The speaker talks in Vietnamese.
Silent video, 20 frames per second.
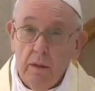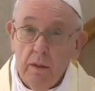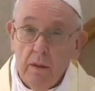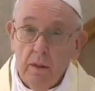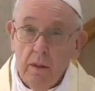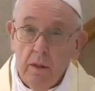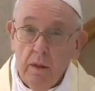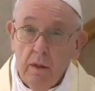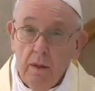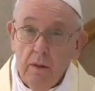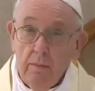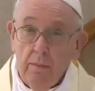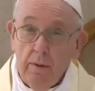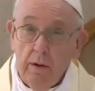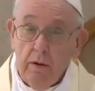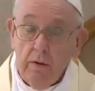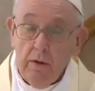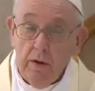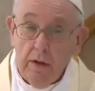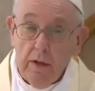Chúng ta cầu
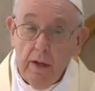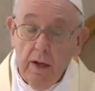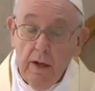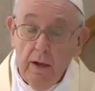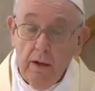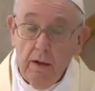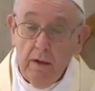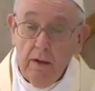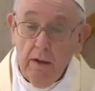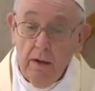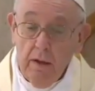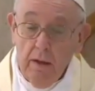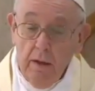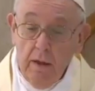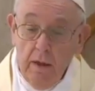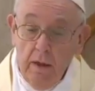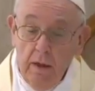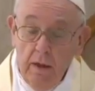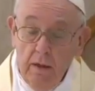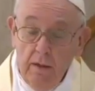nguyện cho châu Âu, cho
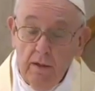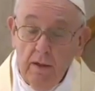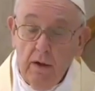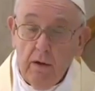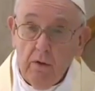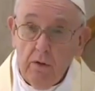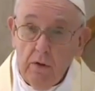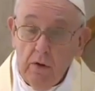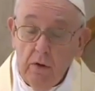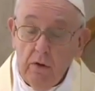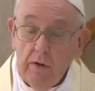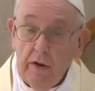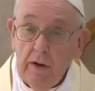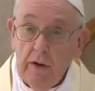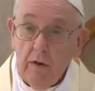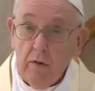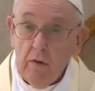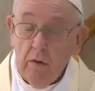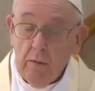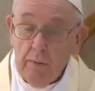sự hiệp nhất của Liên
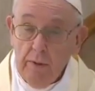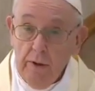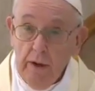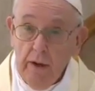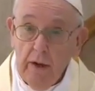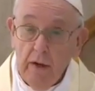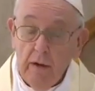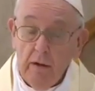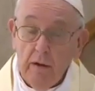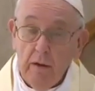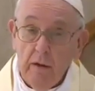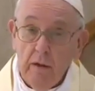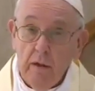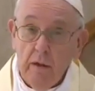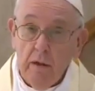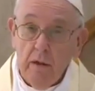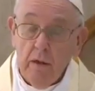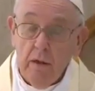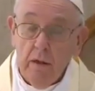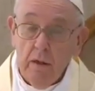minh châu Âu, để
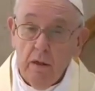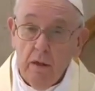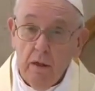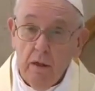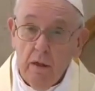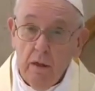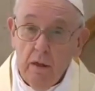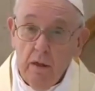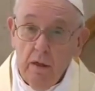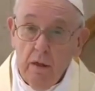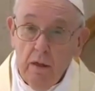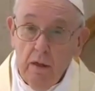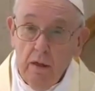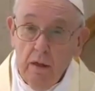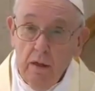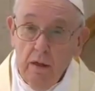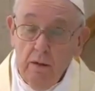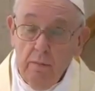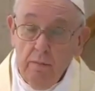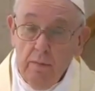tất cả chúng ta có thể
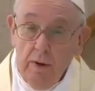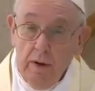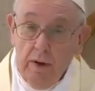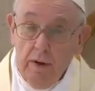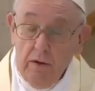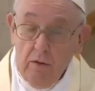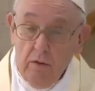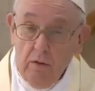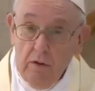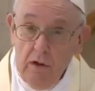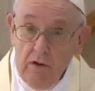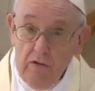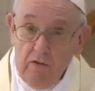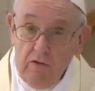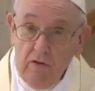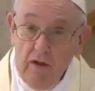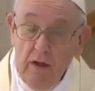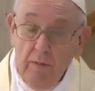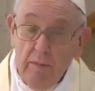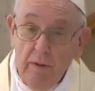cùng nhau tiến bước
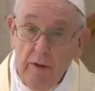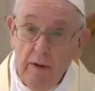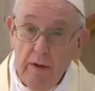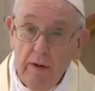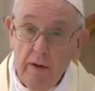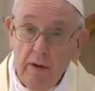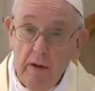như anh em.